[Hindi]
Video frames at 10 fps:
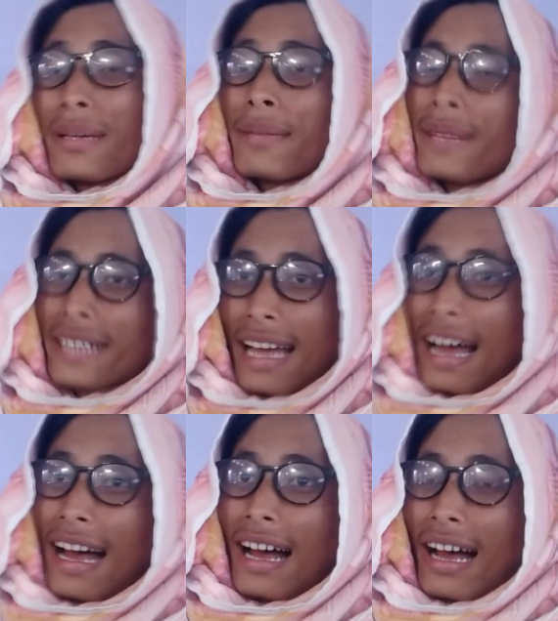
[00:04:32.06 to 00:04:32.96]
बे
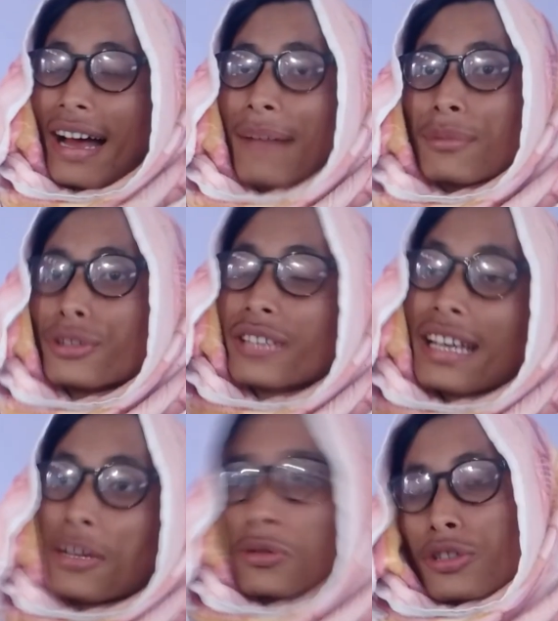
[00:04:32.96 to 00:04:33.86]
बेटा
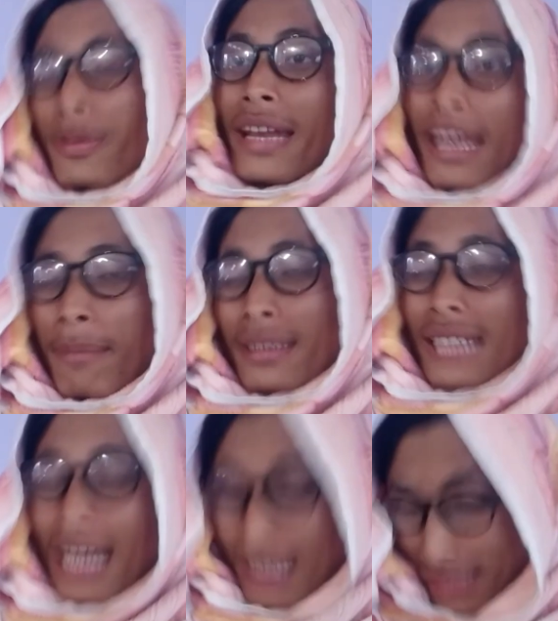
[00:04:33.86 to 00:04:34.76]
मुझे कुछ भी नहीं
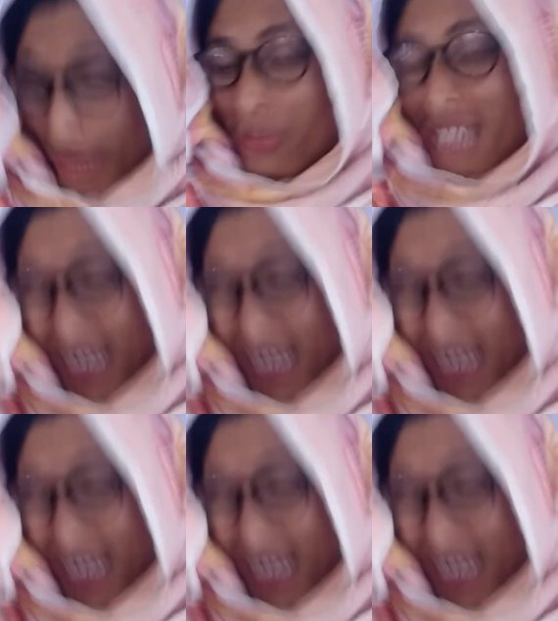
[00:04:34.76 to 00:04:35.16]
पता जाओ